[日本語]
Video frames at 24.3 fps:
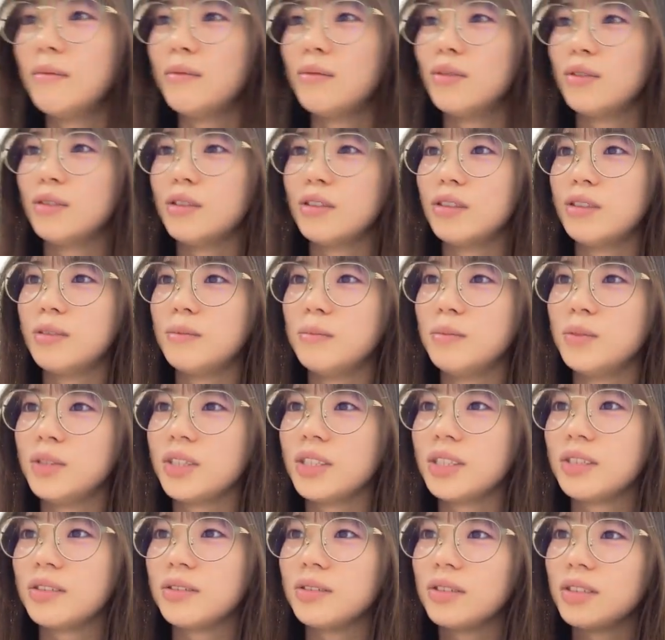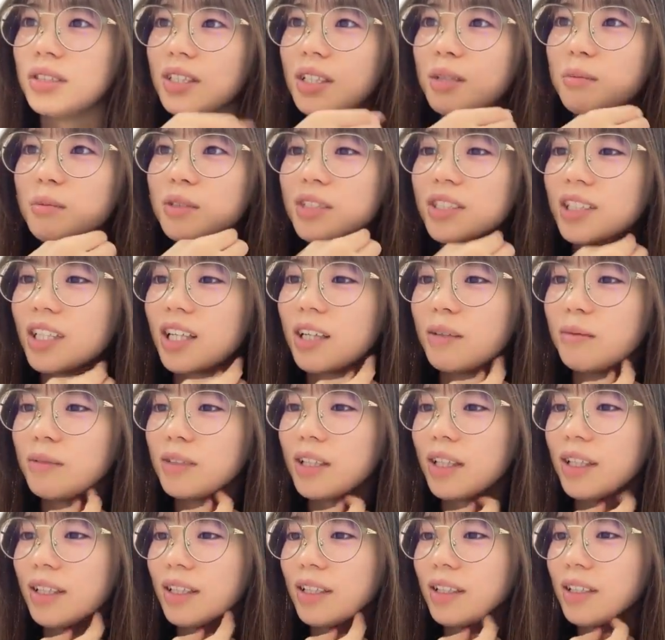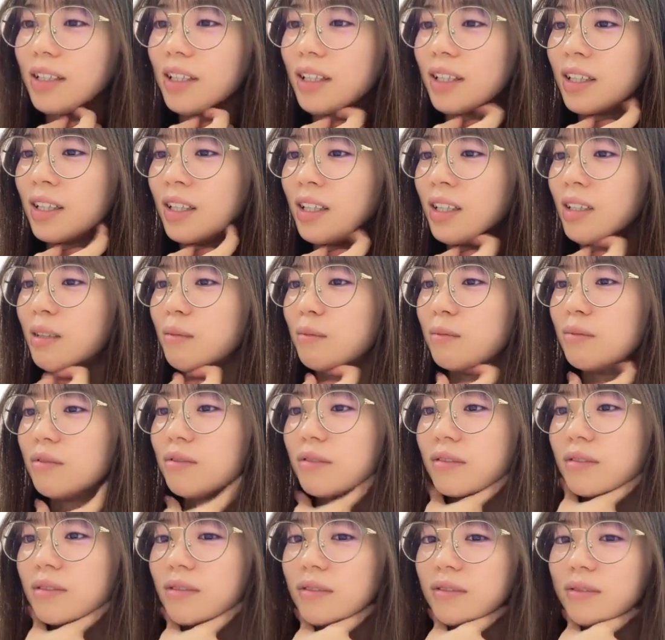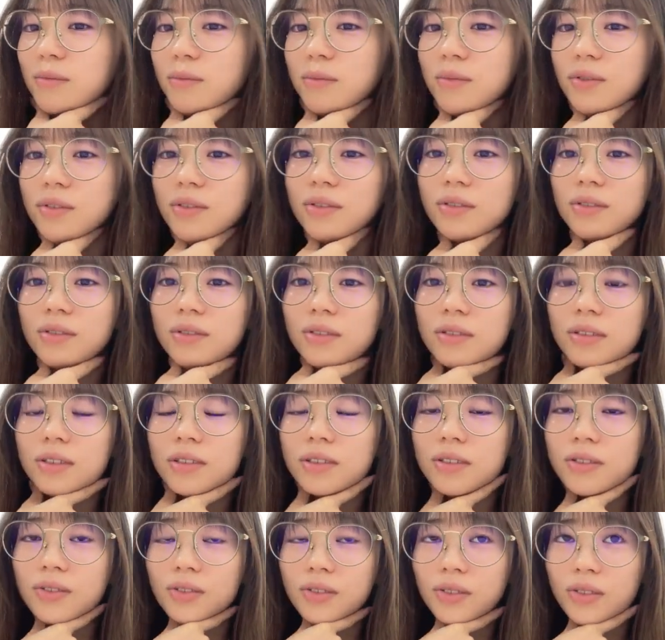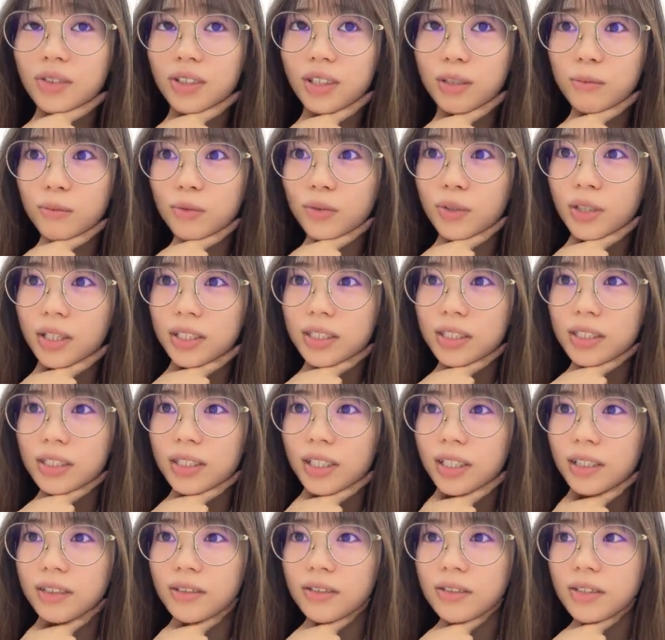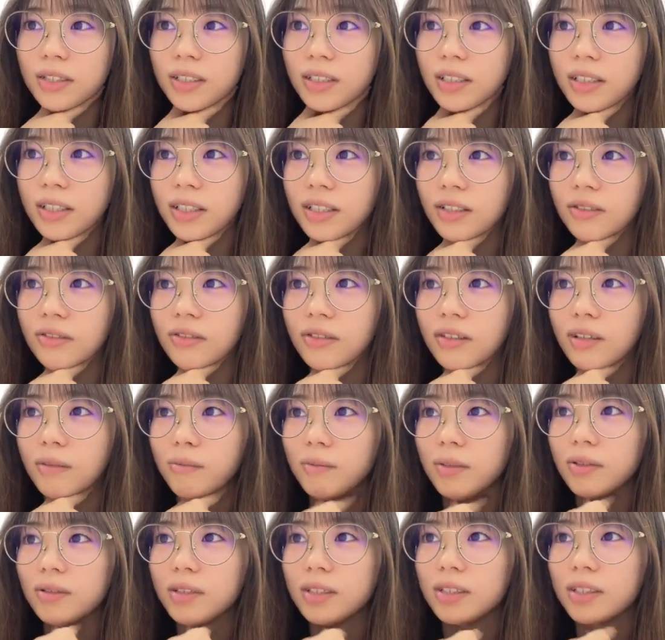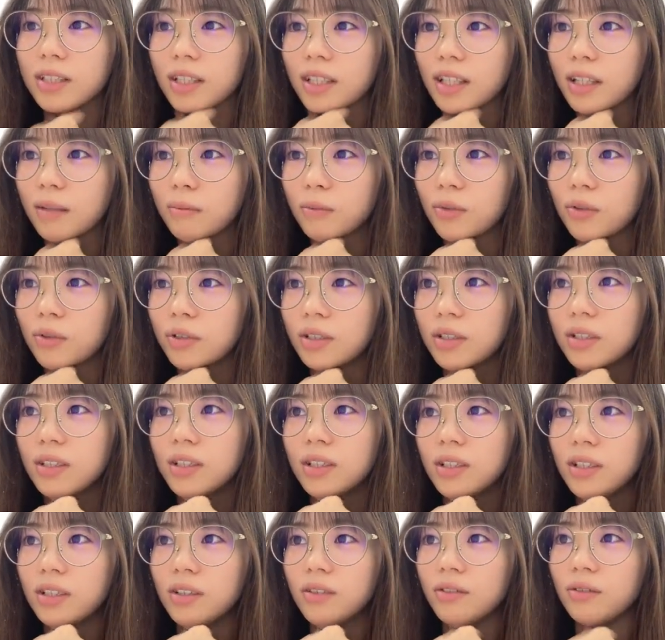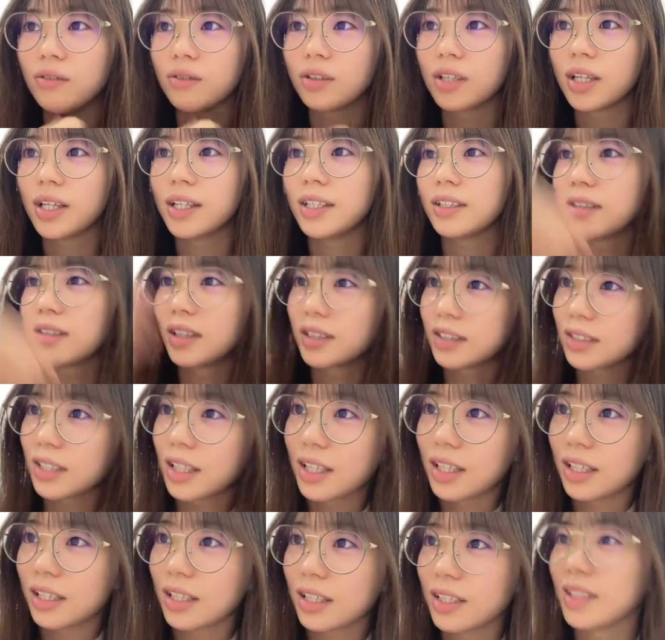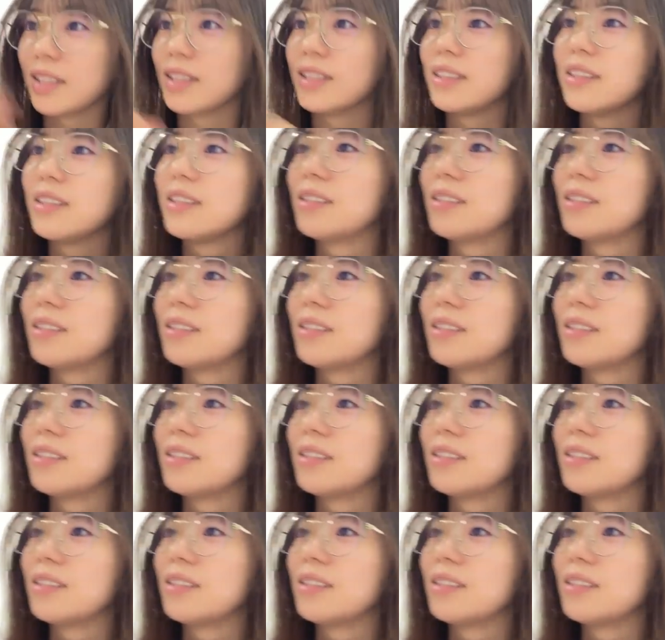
あもうもう無視するしか無視だあもう大変だもう本当にもう親父ギャグ言いたい人がいっぱい増えちゃったもうおかえりください